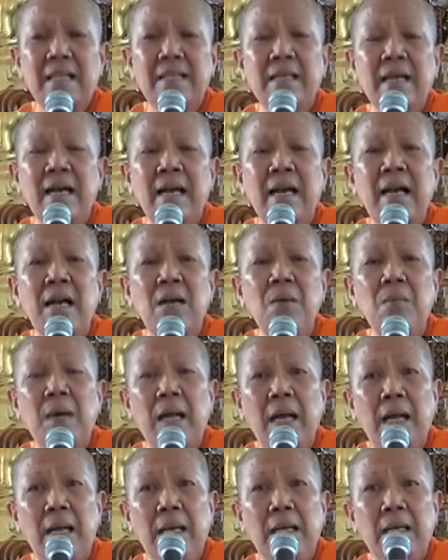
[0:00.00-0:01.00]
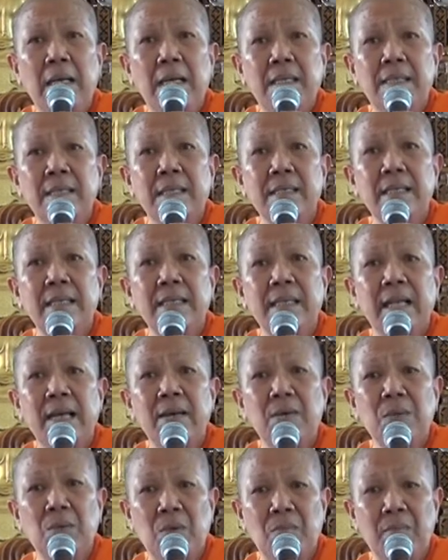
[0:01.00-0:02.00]
ดค้างว่าจริงๆแล้
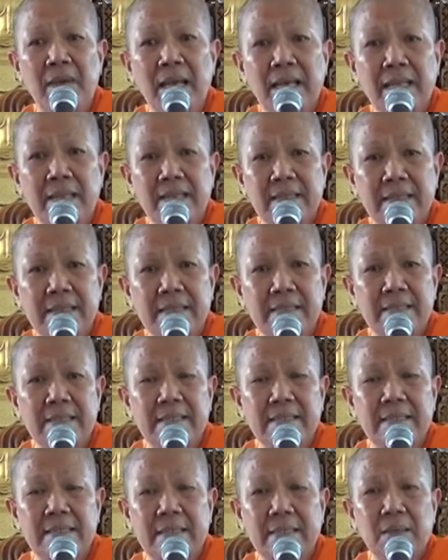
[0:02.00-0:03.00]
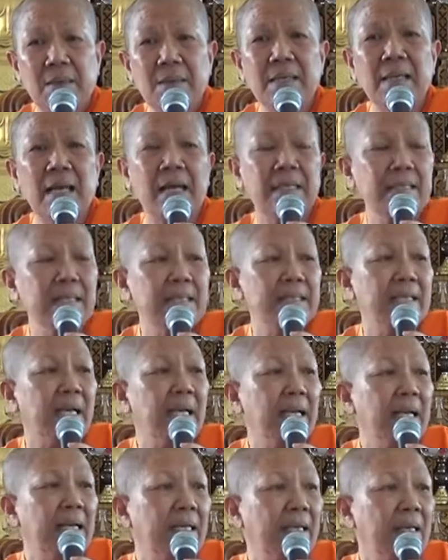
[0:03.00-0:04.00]
วหลวงแม่ต้องการที่จะ
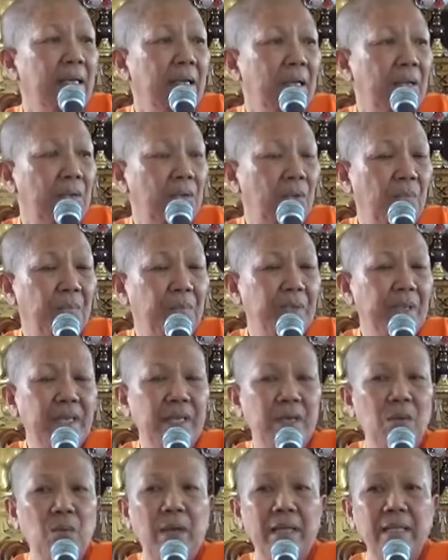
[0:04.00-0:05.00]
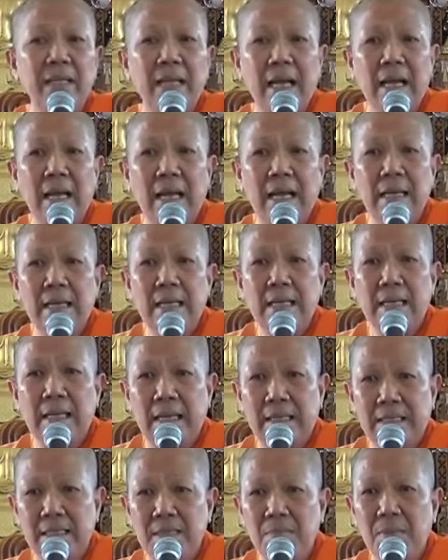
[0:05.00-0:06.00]
ให้หลวงพี่วันนา
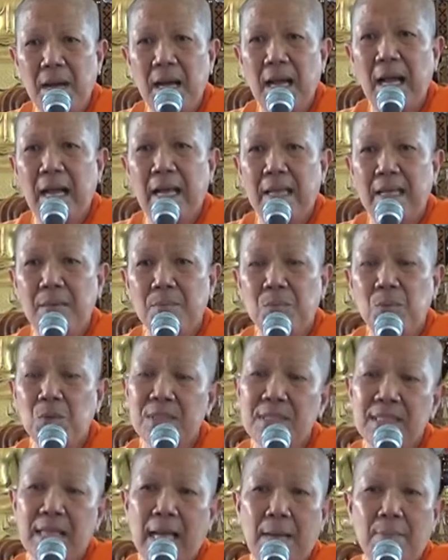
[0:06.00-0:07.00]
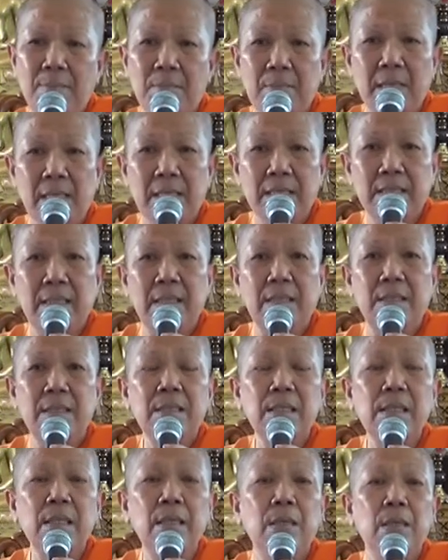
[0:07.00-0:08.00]
อธิบายพูดซ้ำถึง
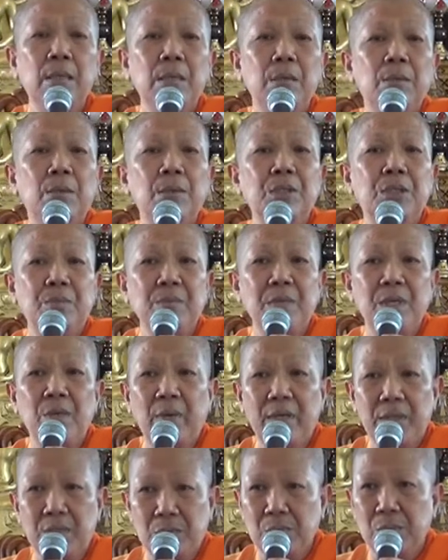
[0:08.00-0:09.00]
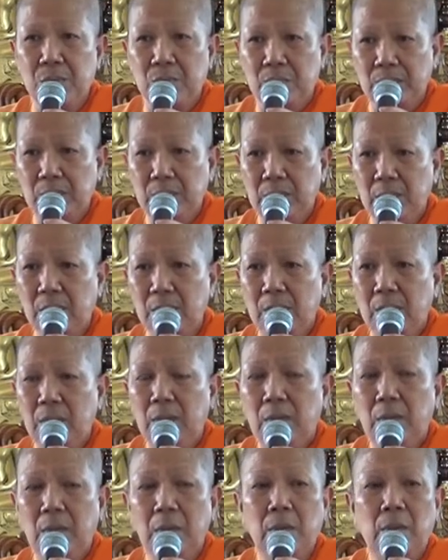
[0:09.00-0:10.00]
เรื่องโคตมีวัตถุ
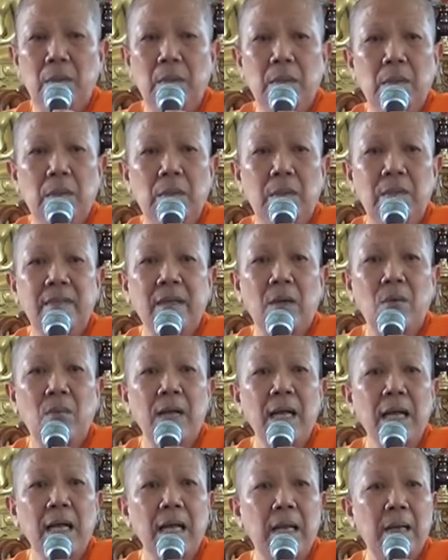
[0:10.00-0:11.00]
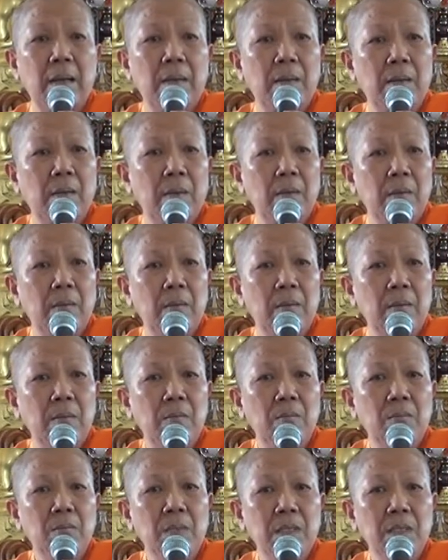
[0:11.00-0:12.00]
แต่ว่า
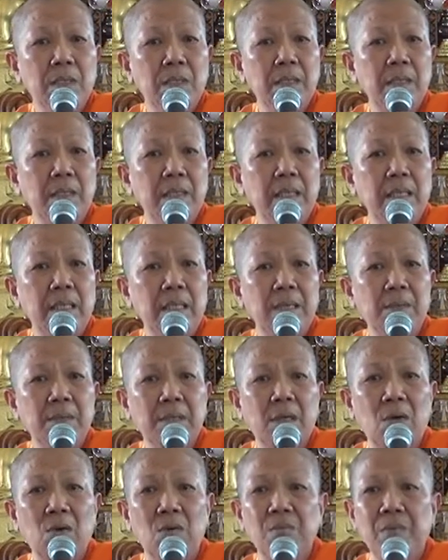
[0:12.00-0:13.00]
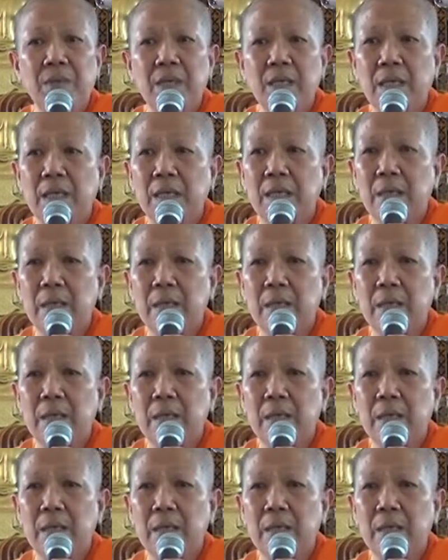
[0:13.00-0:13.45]
เมื่อคืนนี้เรามี